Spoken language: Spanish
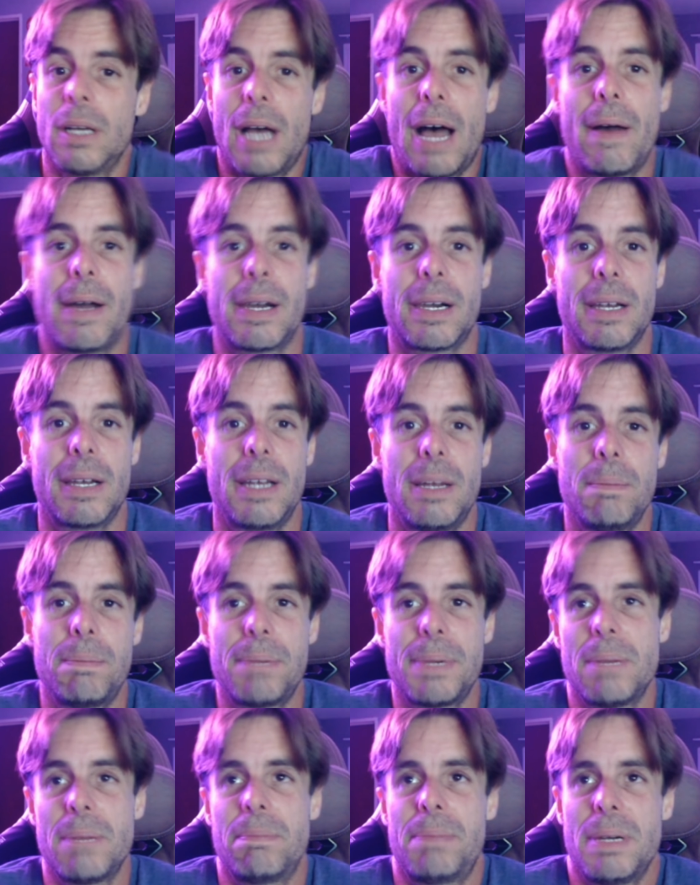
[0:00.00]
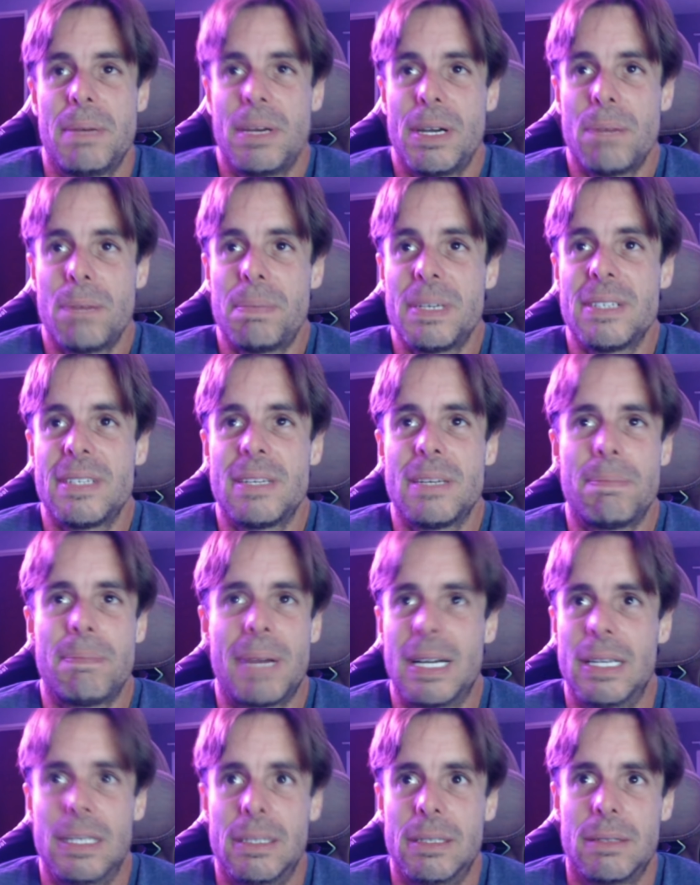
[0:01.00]
A ver, en primero y
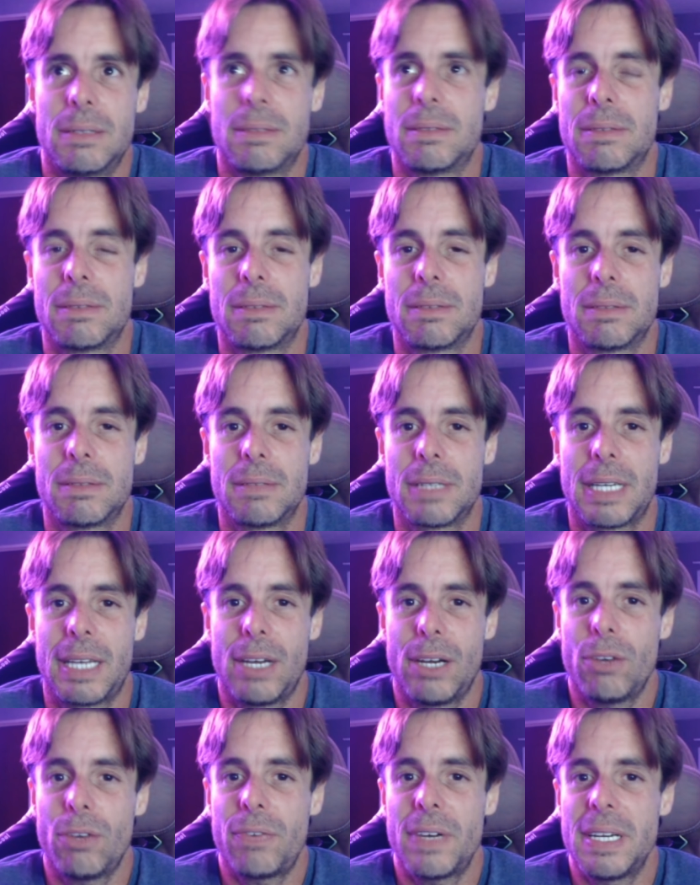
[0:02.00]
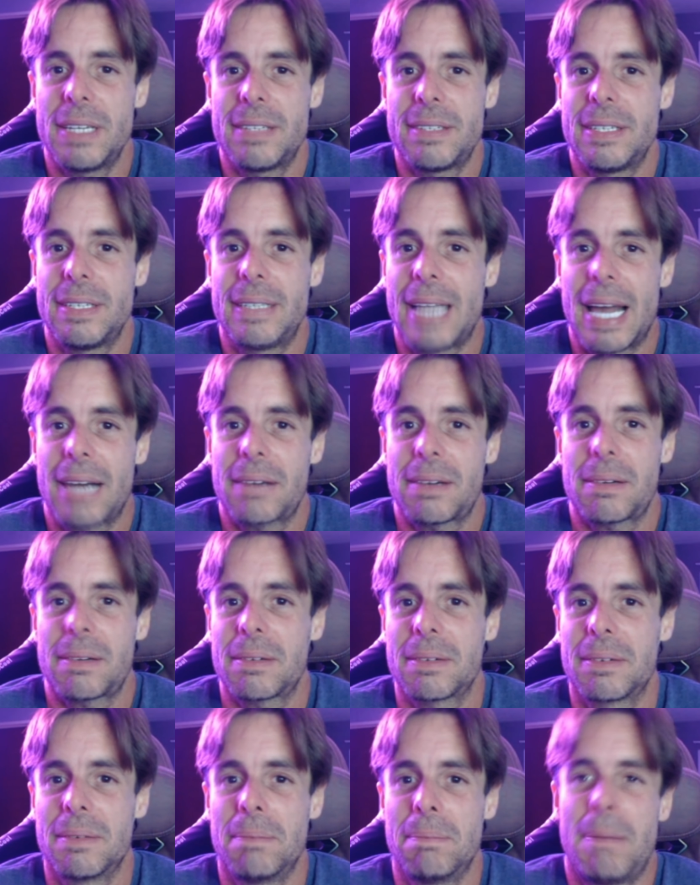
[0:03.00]
principal, quiero
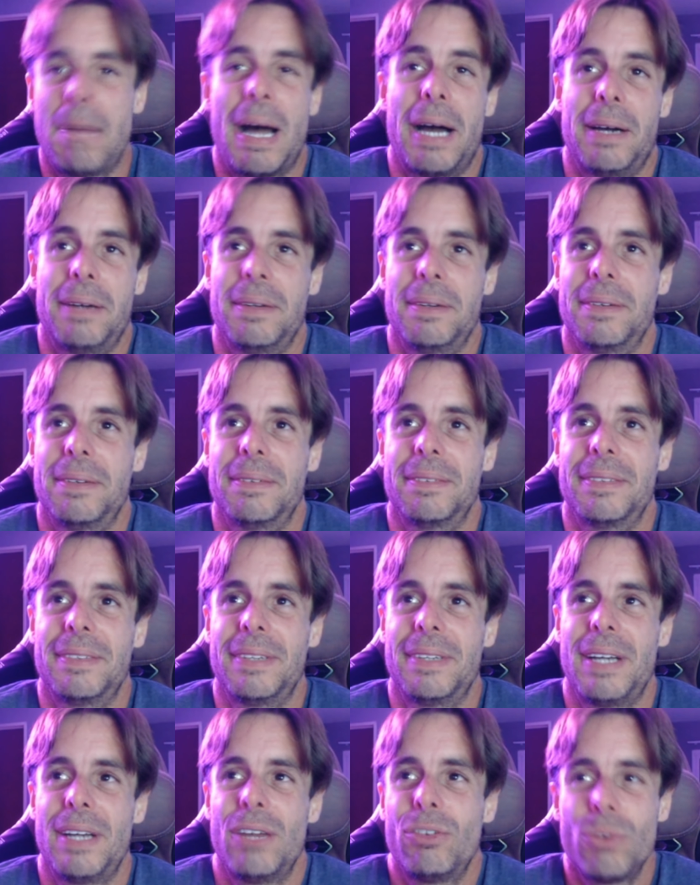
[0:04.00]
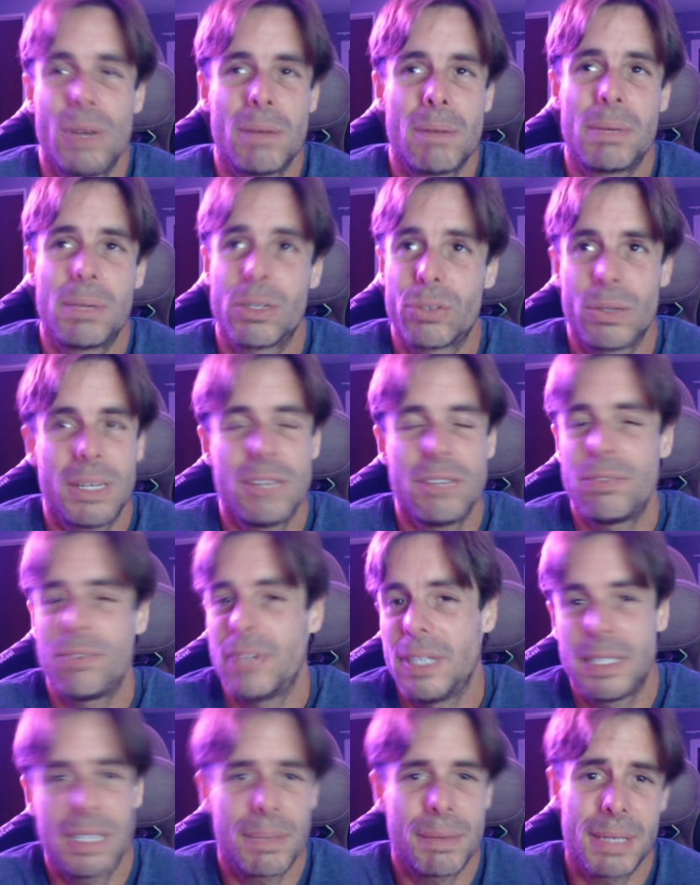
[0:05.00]
felicitar, va, es una persona
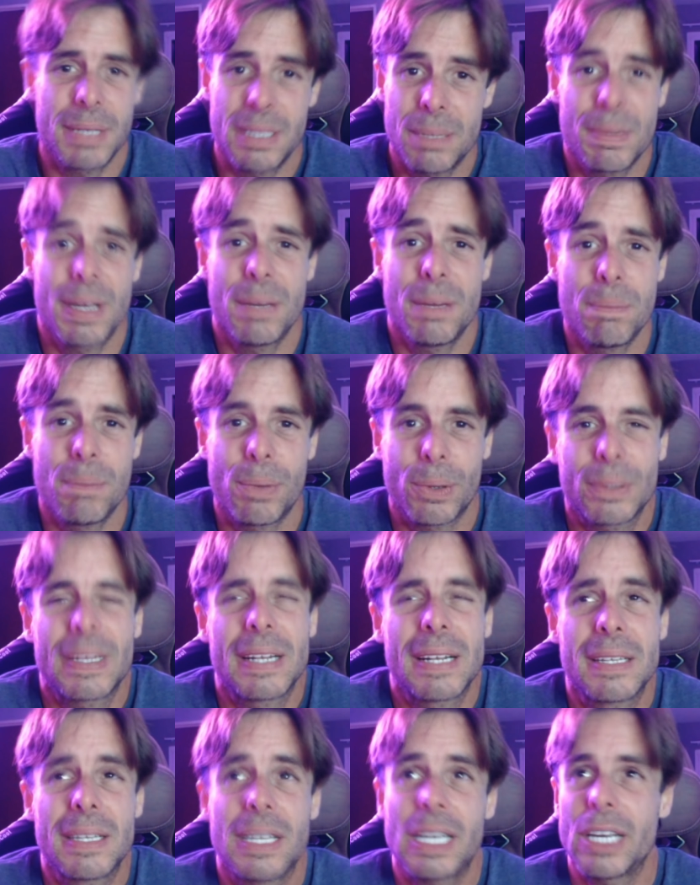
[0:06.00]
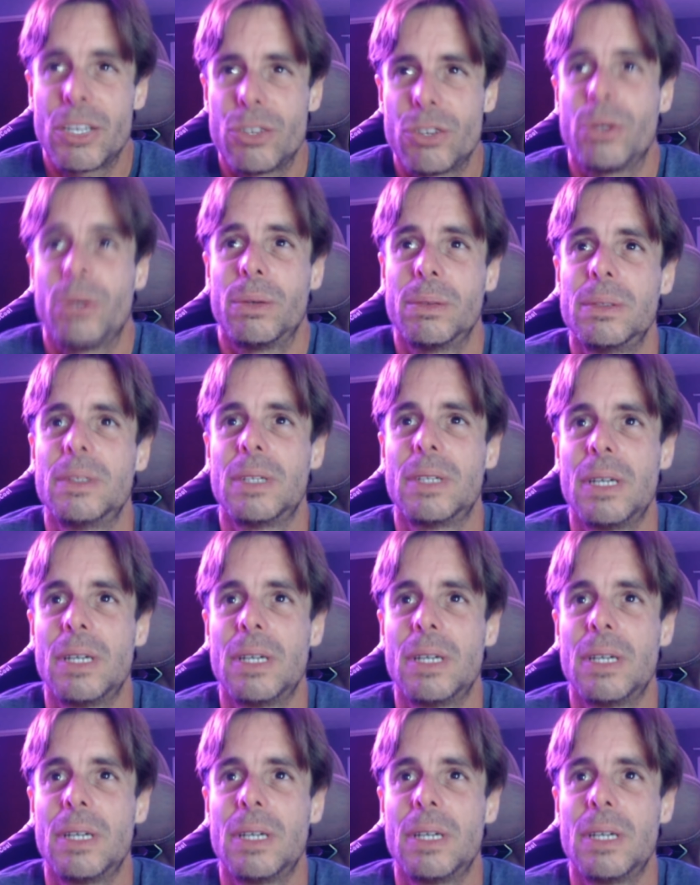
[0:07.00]
infinitamente más importante que yo.